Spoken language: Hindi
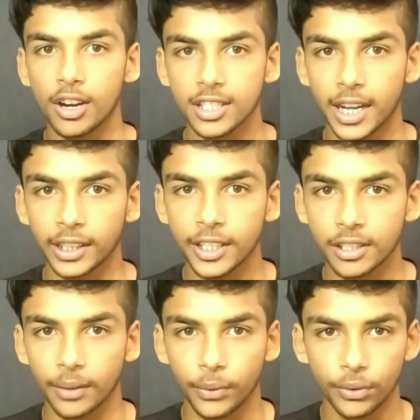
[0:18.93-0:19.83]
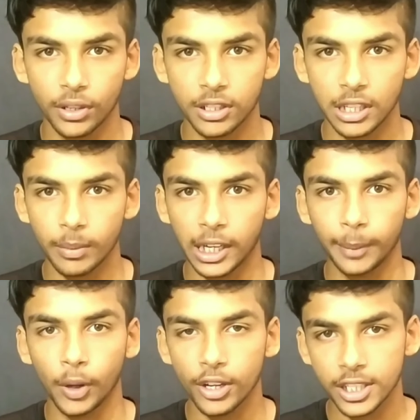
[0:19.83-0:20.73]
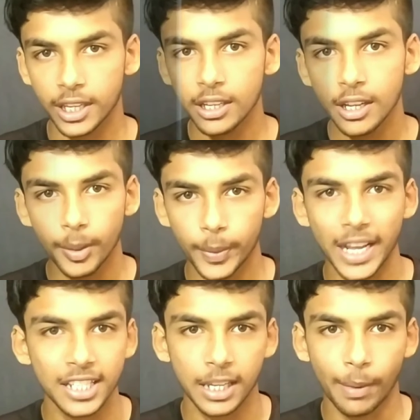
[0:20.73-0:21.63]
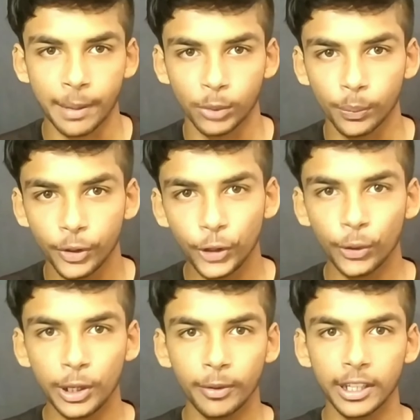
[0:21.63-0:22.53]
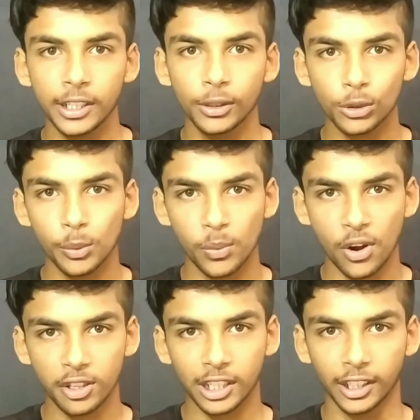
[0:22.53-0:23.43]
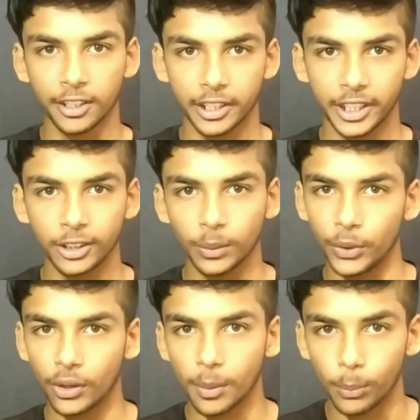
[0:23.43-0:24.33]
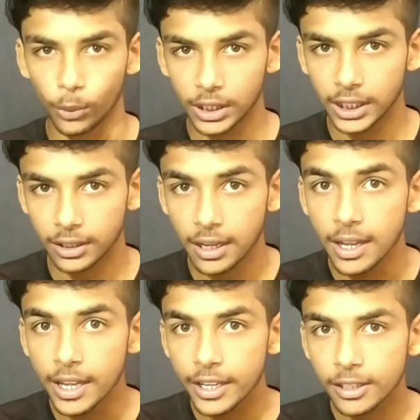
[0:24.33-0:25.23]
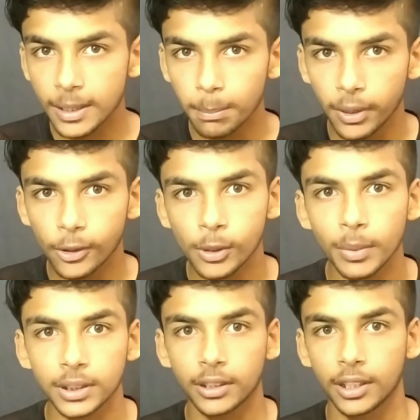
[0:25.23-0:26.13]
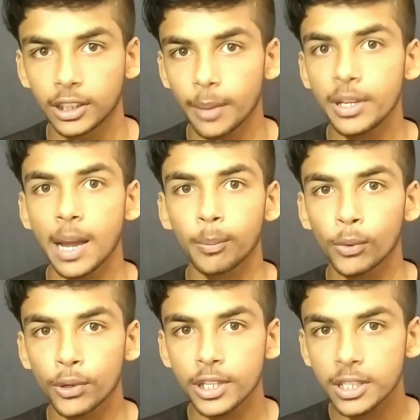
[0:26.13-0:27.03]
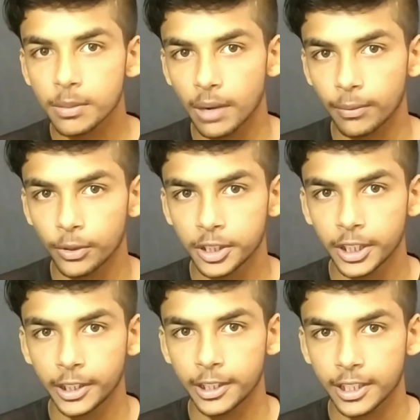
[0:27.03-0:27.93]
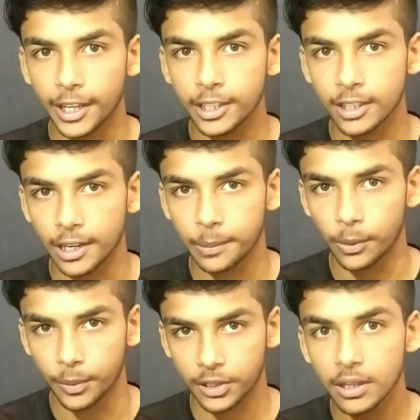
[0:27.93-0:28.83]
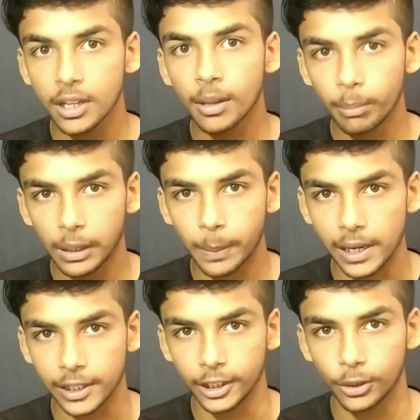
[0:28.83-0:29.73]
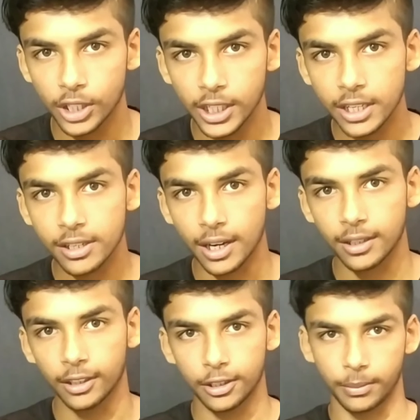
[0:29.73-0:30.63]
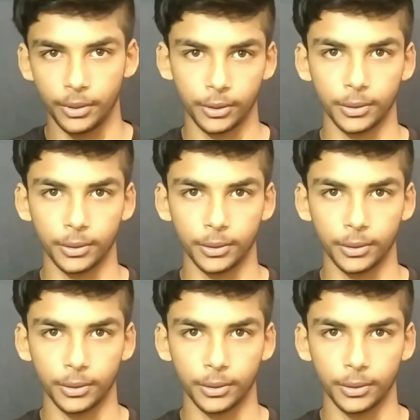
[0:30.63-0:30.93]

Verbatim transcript: और साथ ही इसके फ्यूचर्स के बारे में और इसके प्राइस के बारे में तो वीडियो होने वाली है दोस्तों बहुत ज़्यादा इंटरेस्टिंग तो वीडियो को पूरा देखना इसकी बिल्कुल मत करना तभी आपको इस स्मार्टफोन से रिलेटेड सारी सारी इन्फॉर्मेशन मिल पाएगी तो चलिए स्टार्ट करते इस वीडियो